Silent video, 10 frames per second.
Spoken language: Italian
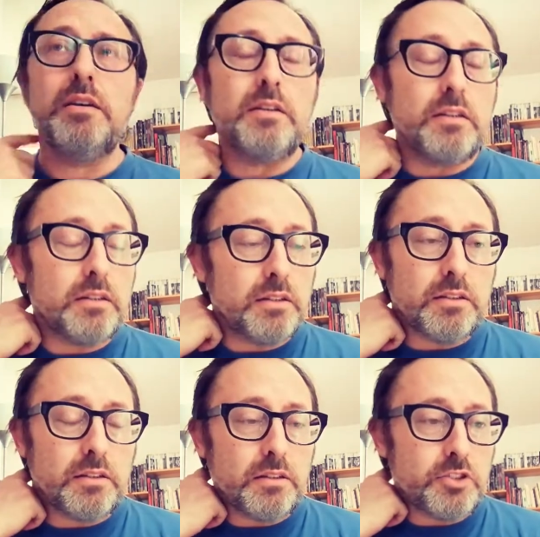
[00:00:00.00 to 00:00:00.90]

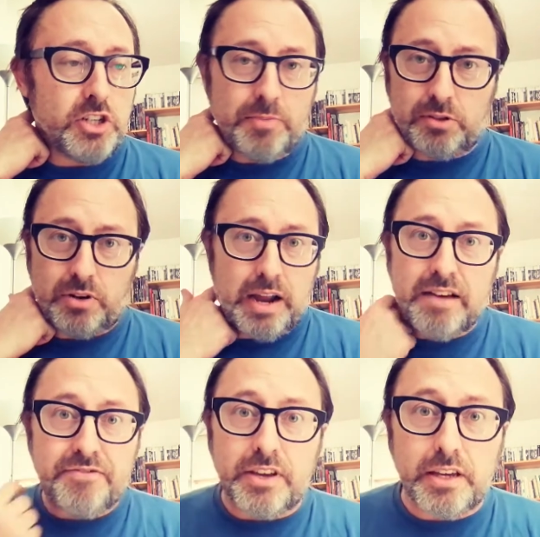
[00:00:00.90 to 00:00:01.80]
eh,
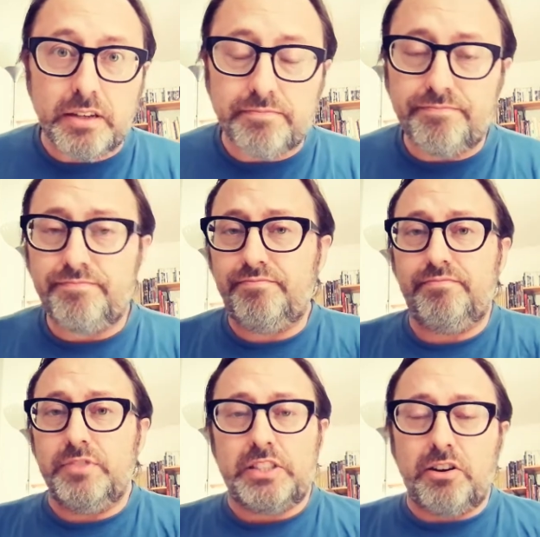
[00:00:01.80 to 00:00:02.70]
cinematografiche,
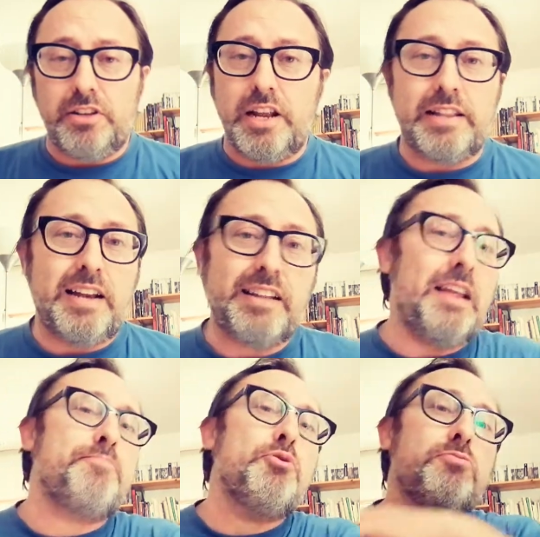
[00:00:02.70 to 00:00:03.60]
straordinarie, da,
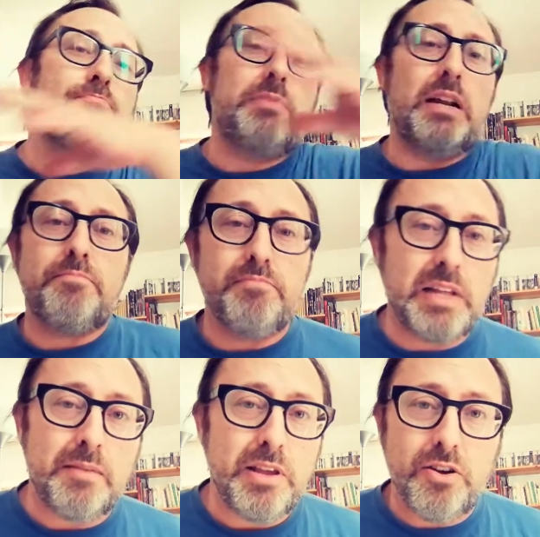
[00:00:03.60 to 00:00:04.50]
dalla, più, dalla,
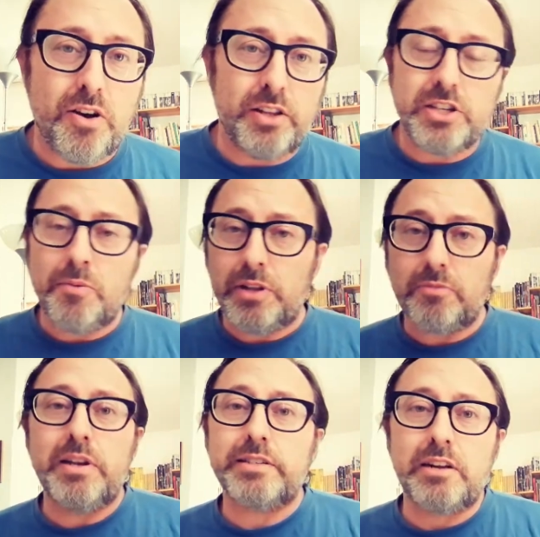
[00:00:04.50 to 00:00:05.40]
dalla migliore, diciamo, da
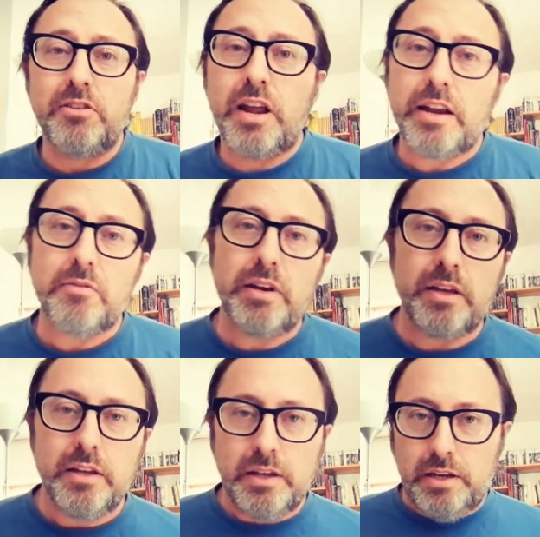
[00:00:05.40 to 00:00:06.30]
quelle straordinarie a
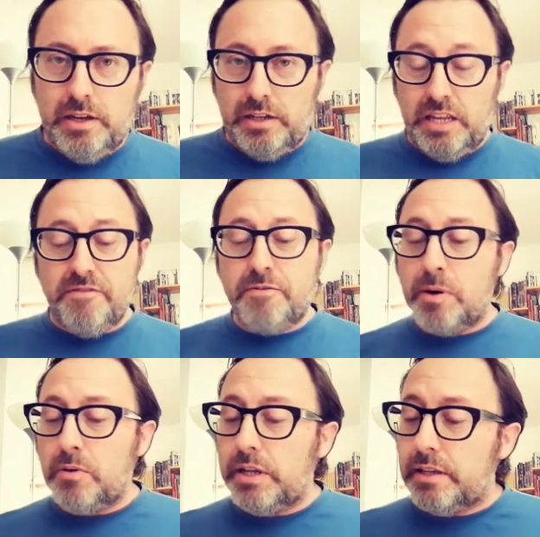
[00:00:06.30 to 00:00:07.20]
quelle di
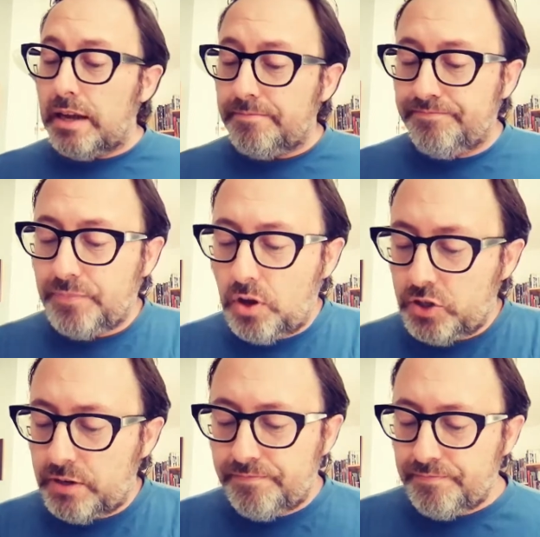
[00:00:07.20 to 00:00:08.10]
infima qualità.
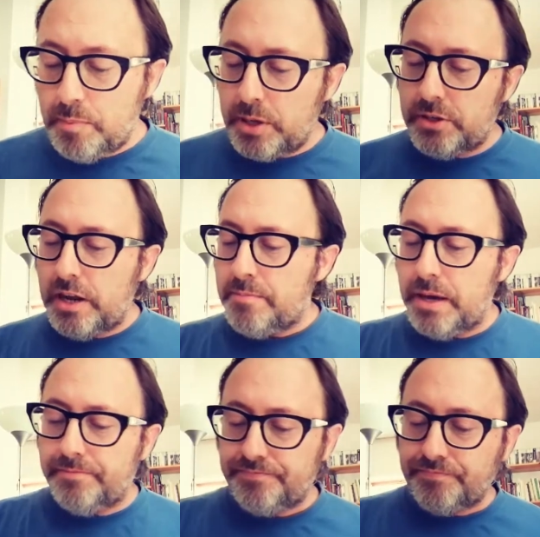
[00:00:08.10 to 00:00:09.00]
Oggi mi
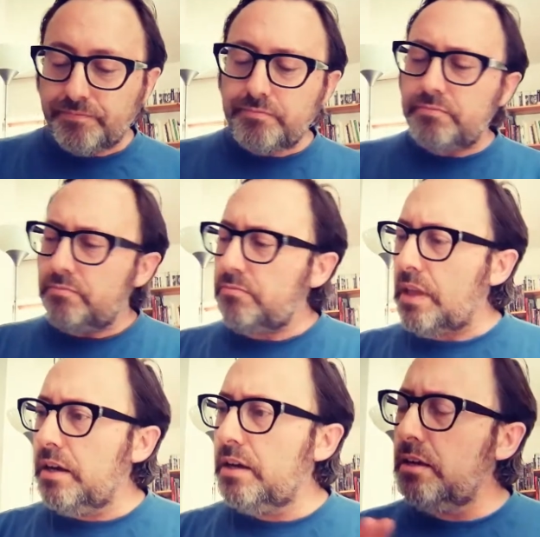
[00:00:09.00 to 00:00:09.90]
piacerebbe
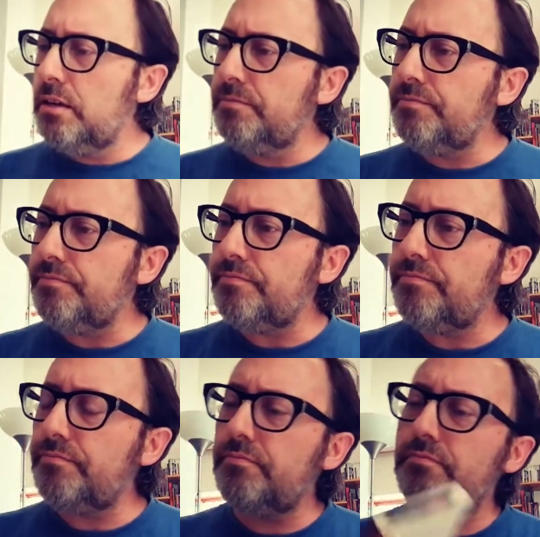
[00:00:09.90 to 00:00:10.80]
ehm,
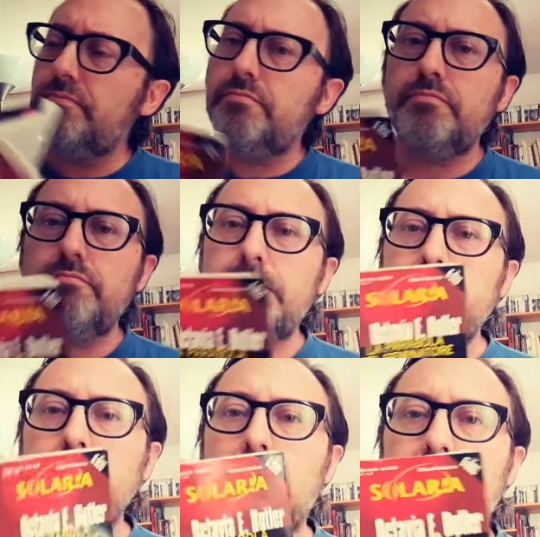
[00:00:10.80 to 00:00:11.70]

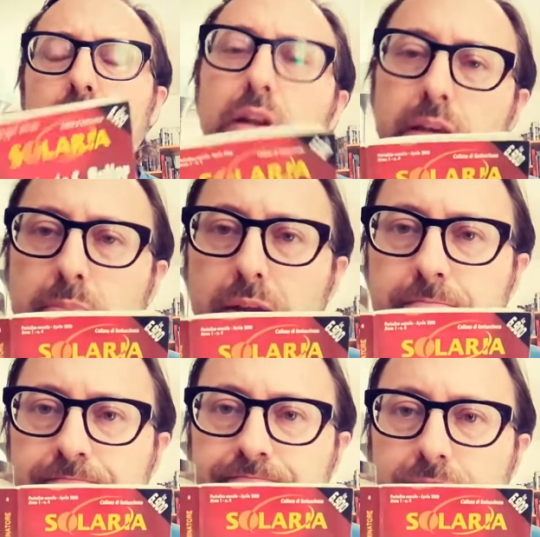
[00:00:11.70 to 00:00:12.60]
presentarvi due libri,